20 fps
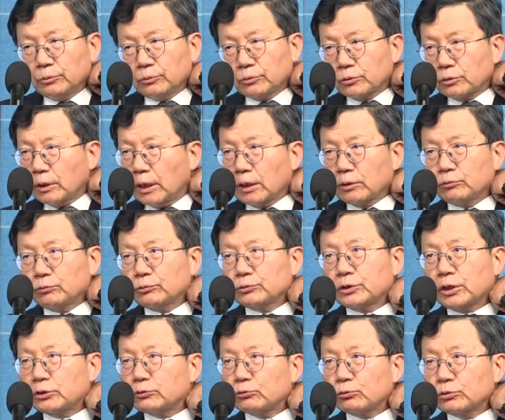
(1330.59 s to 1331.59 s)
그럼 한국은
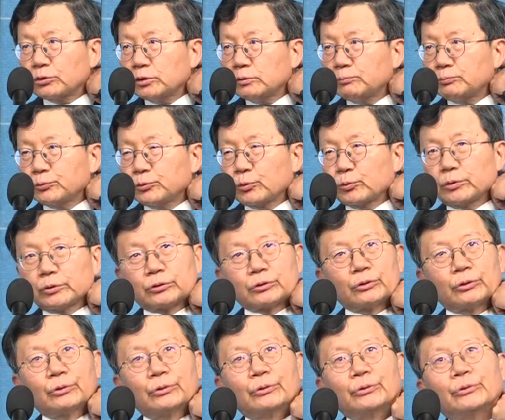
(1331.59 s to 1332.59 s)
자주 정신이
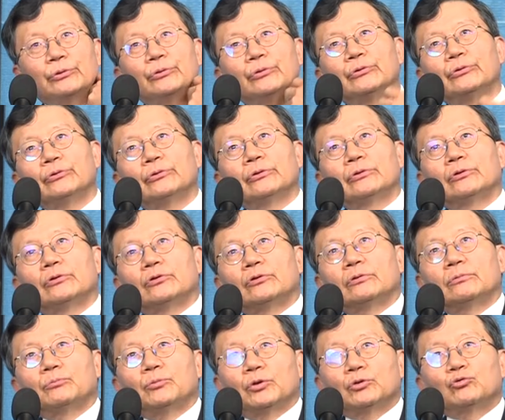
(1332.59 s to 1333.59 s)
부족해서
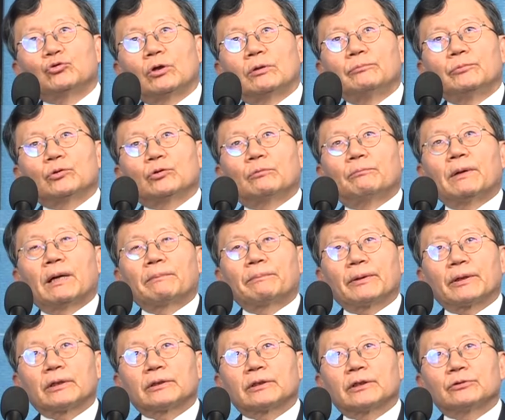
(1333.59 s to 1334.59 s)
뭐 주한미군
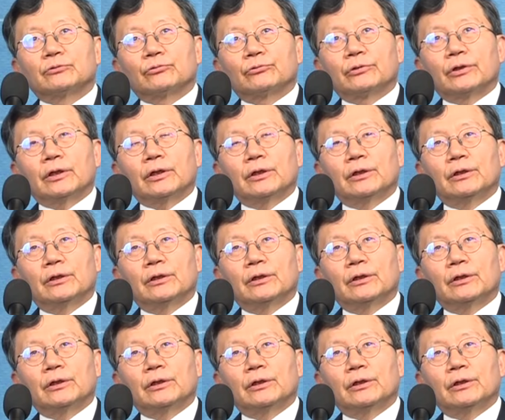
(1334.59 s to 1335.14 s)
방백했다는 소리야?